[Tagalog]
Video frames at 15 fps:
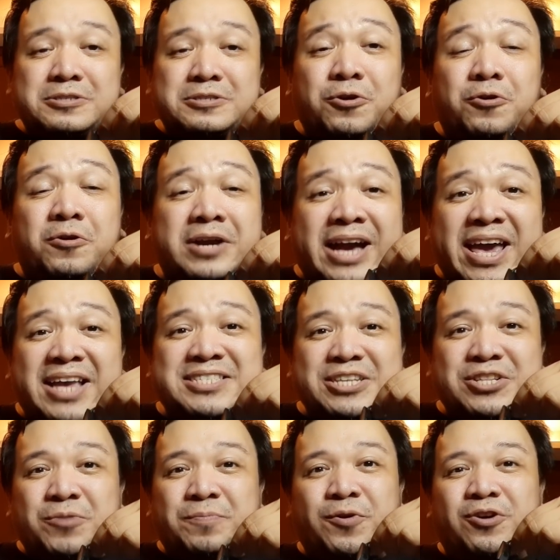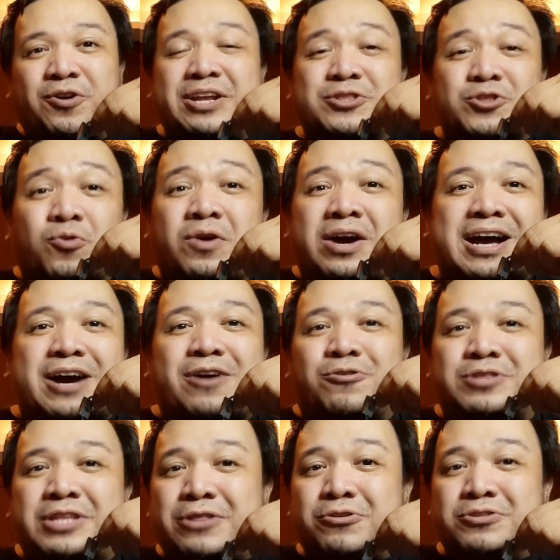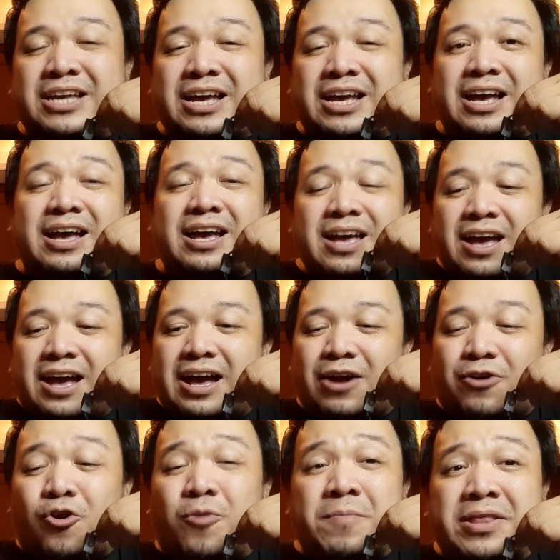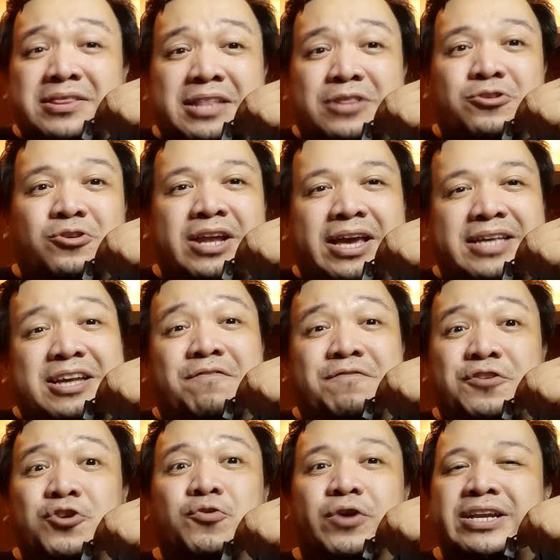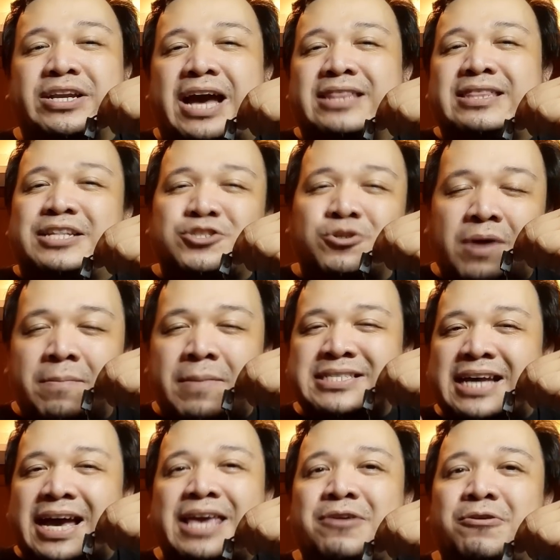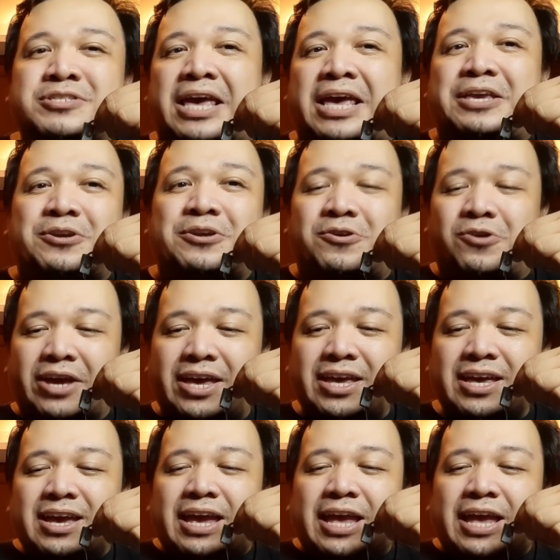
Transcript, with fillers: So guys, ito po natuwa ako dito sa uh, comment na to ng isang viewer natin. So babasahin ko sa inyo, okay?